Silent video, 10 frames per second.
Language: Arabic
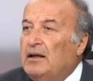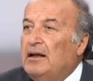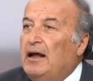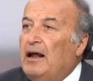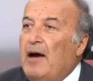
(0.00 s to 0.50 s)
منه
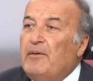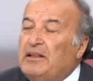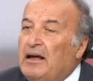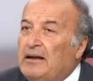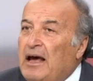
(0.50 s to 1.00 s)
مبشر
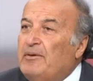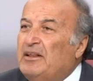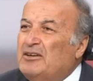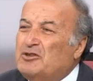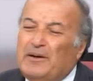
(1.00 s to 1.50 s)
ابدا إنه
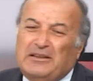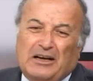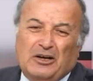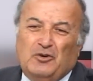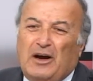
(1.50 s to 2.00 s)
ابدا شو بدك
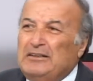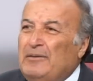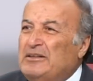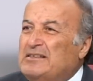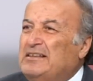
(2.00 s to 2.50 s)
انه
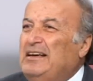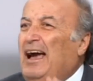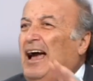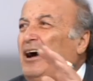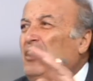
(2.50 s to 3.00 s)
خدمت
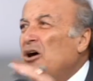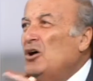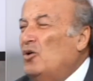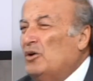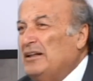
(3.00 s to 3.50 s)
السياحه
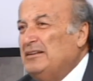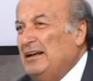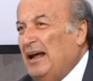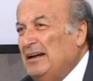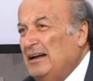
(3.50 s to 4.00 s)
وردا
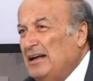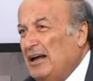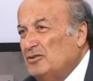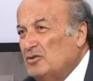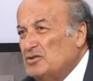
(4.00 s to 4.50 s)
على اللي
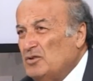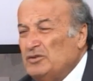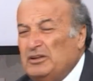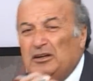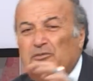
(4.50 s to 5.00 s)
قالته
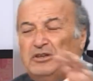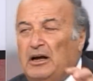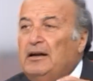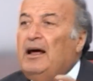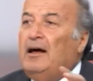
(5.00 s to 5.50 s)
السعوديه ومش
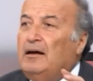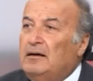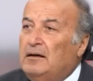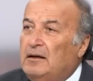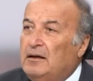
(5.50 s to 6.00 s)
لا
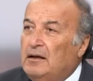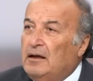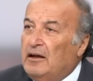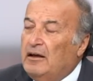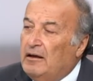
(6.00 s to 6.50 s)

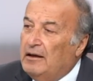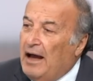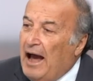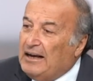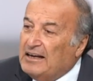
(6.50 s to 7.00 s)
شو
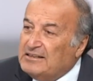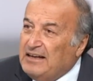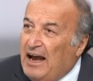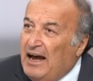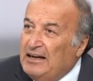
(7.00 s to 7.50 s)
عكس
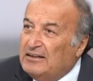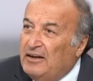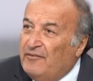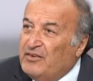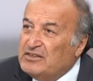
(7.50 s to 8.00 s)
حاله
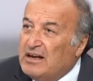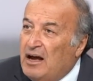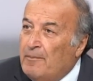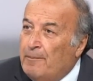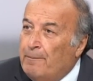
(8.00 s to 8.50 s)

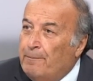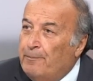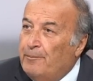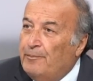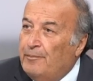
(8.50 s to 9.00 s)
انفصام
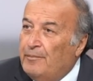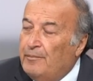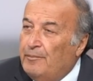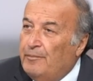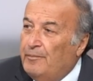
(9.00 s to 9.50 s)
ليه
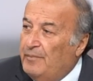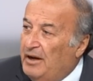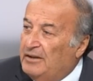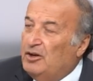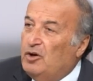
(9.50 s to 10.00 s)

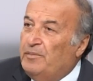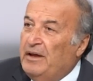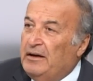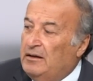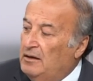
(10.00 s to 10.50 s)
عند
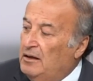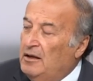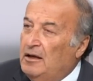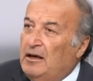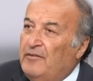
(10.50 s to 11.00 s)
اللبناني
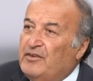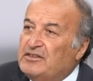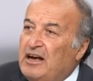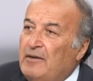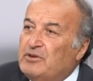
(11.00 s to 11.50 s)

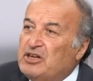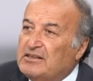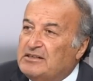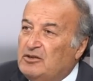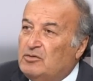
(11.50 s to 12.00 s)
انفصام
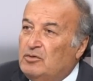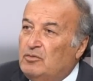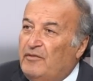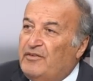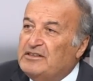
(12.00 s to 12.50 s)
بشخصيته
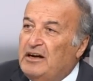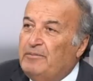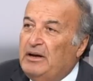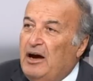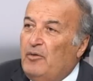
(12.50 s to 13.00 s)
وانفصام
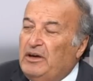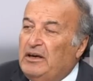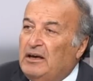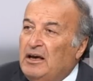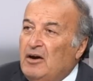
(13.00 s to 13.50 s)

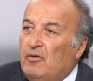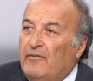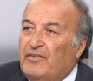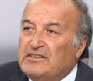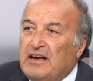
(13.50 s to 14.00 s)
بالهويه
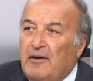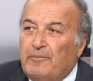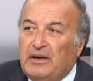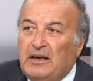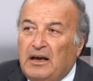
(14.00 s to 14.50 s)
وانفصام
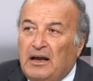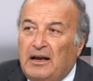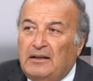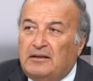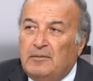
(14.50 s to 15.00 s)

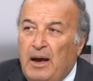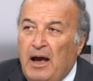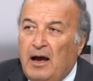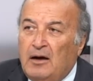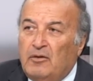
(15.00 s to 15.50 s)

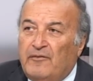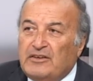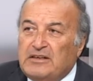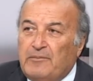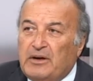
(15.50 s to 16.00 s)
بالانتماء
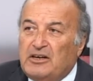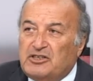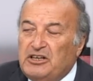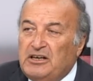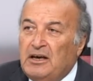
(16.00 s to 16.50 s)
وانفصام بكل
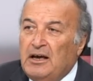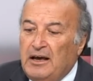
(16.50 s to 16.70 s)
شيء